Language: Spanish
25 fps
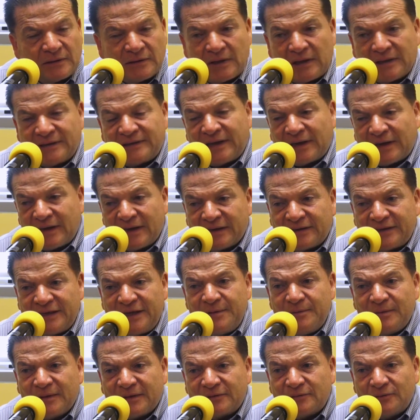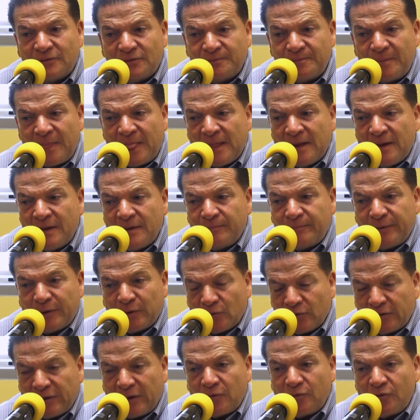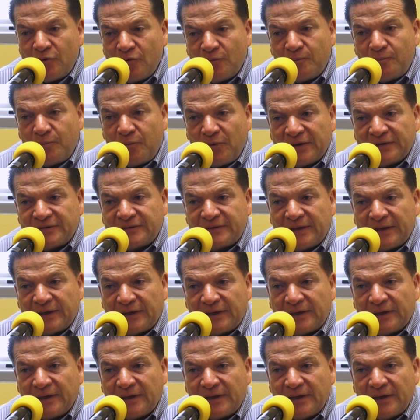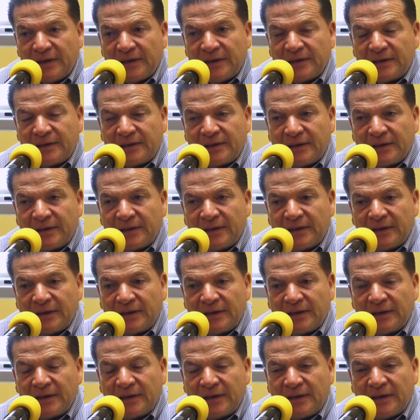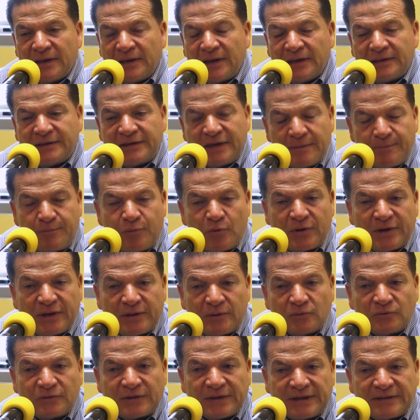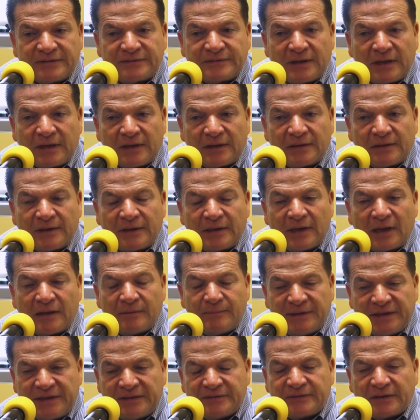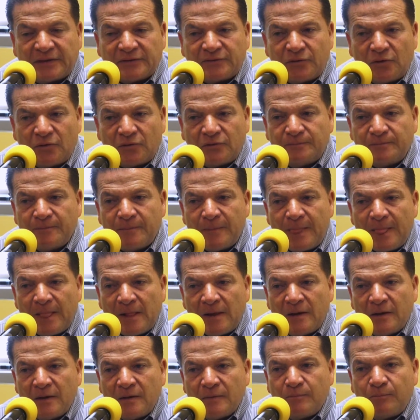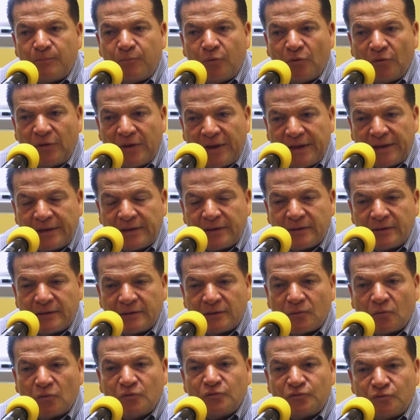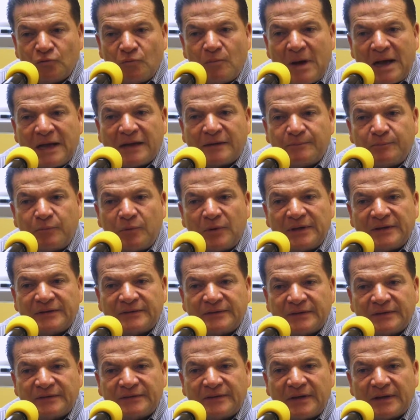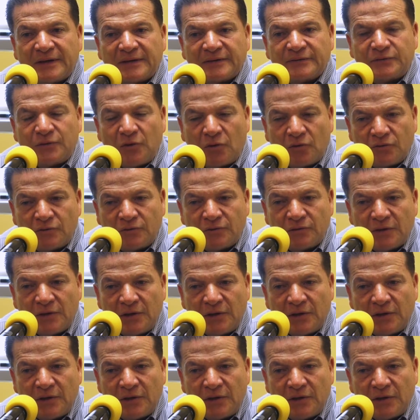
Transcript: alternativas, ¿no? Pero creo yo pues que eh, en el tiempo que nos resta de la administración poder eh, consumar pues esa gestión